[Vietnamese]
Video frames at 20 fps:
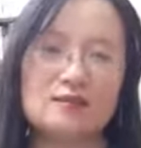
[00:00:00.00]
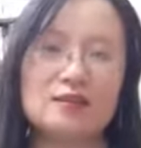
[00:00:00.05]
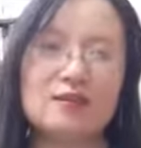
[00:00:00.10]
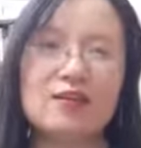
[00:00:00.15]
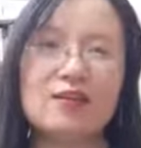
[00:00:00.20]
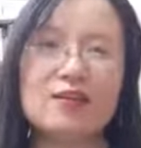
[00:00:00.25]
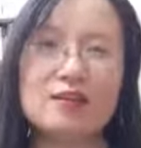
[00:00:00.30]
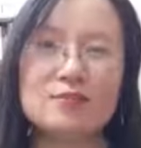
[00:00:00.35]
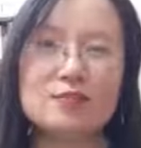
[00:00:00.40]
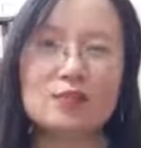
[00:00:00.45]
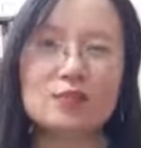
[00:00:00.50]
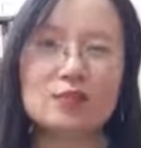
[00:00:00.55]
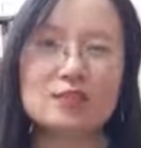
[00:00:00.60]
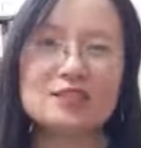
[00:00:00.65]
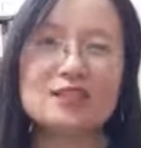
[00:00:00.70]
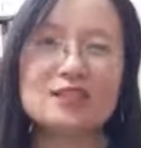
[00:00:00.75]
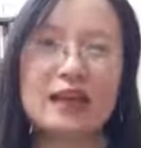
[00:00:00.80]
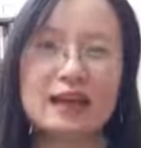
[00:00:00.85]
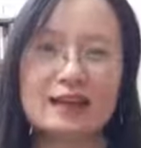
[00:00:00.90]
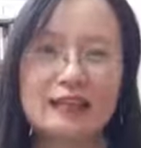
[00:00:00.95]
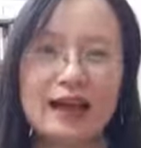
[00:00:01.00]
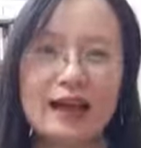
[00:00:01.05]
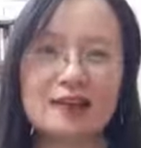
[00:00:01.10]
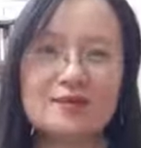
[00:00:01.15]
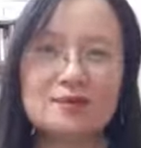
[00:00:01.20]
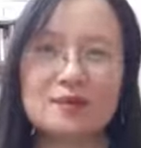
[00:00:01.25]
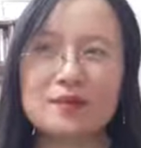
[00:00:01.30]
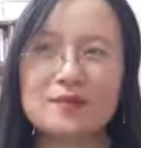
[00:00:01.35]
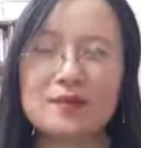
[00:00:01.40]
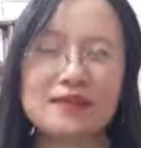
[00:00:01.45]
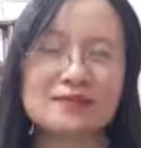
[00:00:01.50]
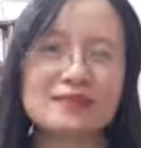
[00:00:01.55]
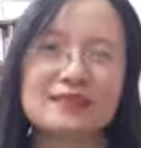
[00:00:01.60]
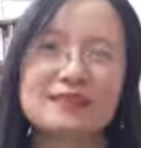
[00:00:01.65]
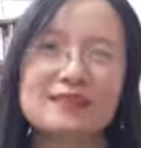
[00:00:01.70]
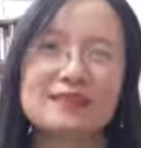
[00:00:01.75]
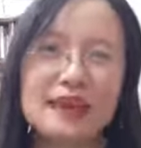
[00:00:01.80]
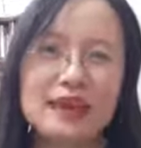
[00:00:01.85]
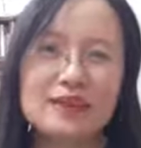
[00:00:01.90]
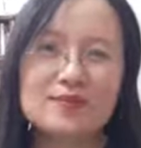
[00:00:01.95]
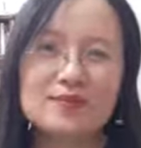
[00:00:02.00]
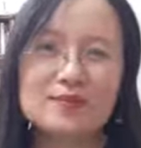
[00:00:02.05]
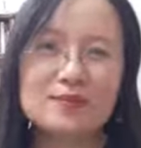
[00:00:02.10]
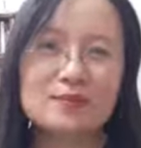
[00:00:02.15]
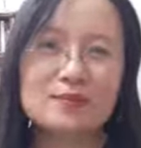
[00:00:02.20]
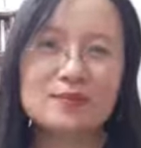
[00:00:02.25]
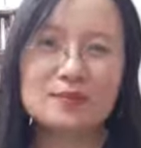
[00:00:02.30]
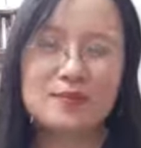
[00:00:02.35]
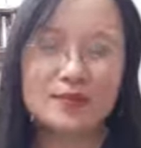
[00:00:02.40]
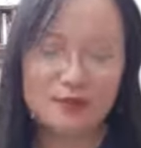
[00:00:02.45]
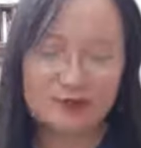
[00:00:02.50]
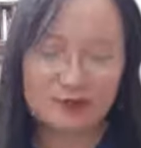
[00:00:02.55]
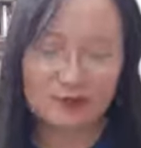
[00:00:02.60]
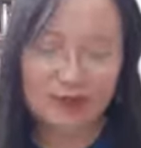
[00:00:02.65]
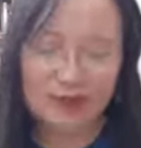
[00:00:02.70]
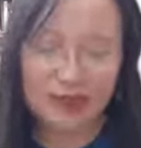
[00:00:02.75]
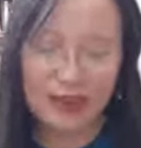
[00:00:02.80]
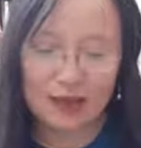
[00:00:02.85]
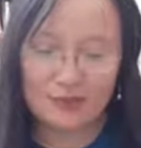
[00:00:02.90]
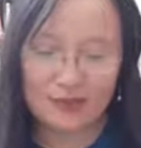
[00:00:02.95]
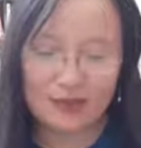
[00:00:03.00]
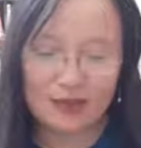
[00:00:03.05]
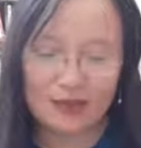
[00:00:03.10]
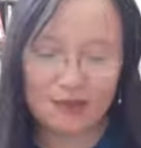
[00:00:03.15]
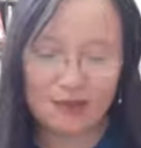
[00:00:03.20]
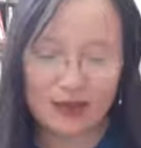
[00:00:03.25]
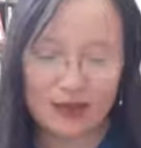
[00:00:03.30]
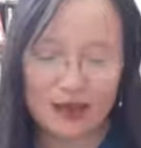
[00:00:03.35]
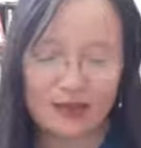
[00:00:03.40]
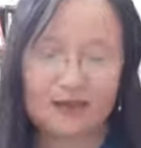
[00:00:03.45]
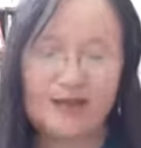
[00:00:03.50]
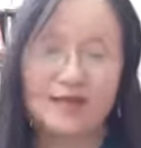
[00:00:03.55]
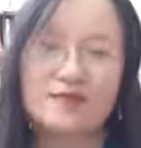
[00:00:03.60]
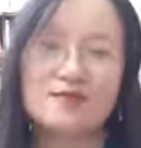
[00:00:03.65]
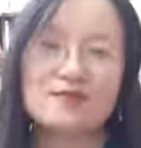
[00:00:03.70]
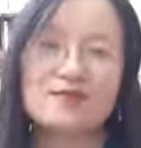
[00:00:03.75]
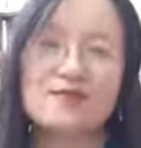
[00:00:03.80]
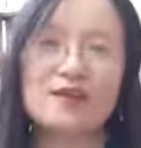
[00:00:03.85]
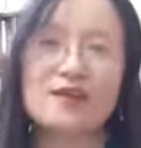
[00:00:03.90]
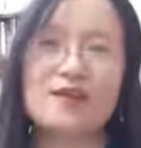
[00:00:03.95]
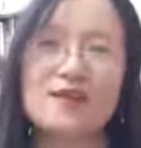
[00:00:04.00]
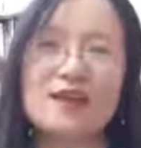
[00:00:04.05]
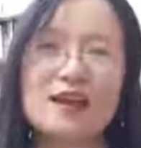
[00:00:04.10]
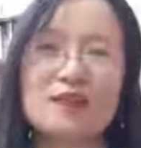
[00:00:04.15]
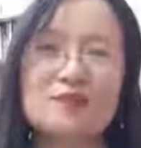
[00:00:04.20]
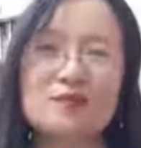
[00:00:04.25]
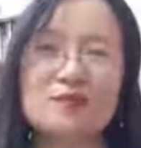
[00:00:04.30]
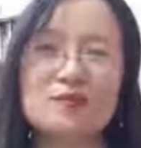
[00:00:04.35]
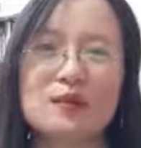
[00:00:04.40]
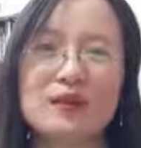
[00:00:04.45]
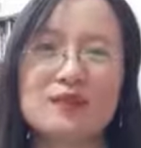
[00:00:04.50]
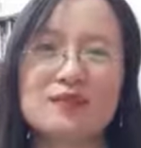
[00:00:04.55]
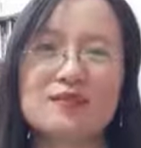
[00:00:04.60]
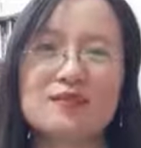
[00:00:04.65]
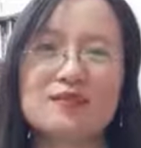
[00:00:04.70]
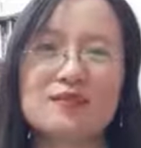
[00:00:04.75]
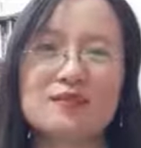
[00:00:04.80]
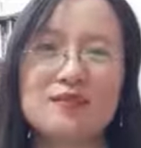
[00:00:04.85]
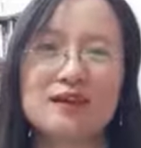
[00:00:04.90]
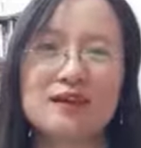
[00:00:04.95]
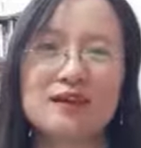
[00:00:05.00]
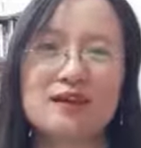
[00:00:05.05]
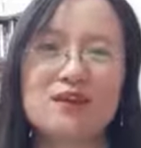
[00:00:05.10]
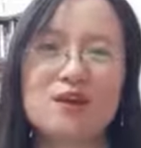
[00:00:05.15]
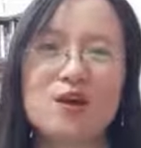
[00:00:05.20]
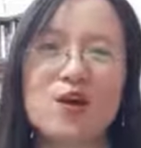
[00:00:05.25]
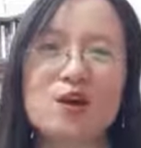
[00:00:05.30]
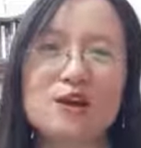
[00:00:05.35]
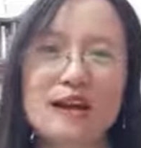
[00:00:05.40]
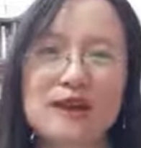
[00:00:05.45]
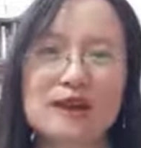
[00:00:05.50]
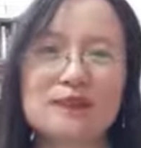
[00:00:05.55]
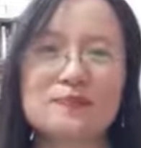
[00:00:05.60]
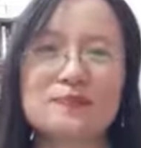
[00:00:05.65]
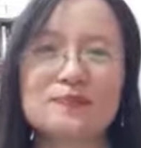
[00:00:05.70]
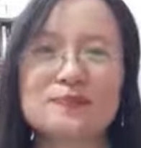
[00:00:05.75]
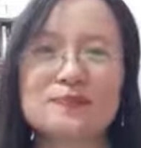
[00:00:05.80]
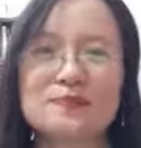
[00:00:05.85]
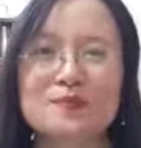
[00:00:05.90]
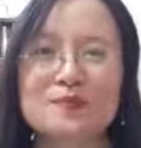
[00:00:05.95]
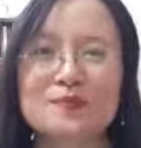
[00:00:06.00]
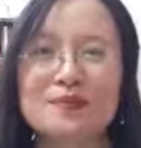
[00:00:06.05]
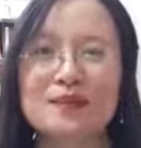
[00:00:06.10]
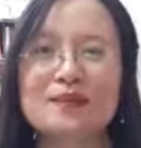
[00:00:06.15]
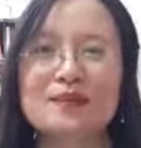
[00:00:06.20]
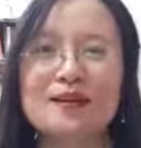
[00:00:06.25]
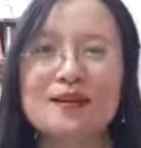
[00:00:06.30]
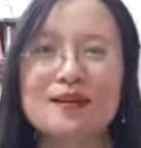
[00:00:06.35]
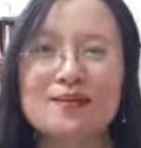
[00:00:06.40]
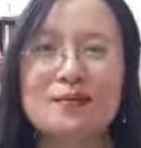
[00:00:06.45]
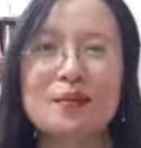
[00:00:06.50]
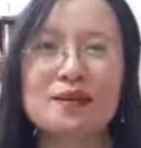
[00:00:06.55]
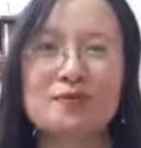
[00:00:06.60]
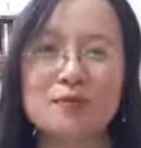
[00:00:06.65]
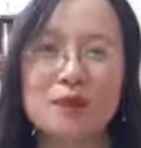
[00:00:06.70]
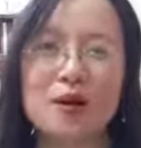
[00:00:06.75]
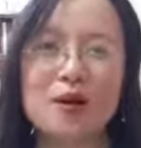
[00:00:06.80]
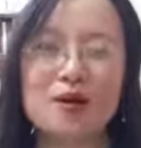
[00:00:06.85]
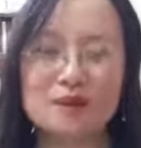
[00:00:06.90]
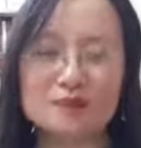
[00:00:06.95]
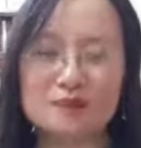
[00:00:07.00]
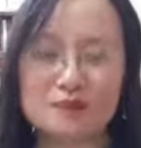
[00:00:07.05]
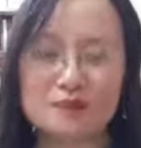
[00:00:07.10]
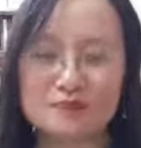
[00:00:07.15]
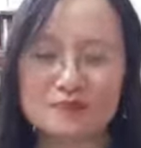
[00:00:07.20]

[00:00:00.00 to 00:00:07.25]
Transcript: đó là một cái trạng thái mà bạn sẽ chả biết phải làm sao cả và nó làm cho bạn rất là khó khăn rất là mệt mỏi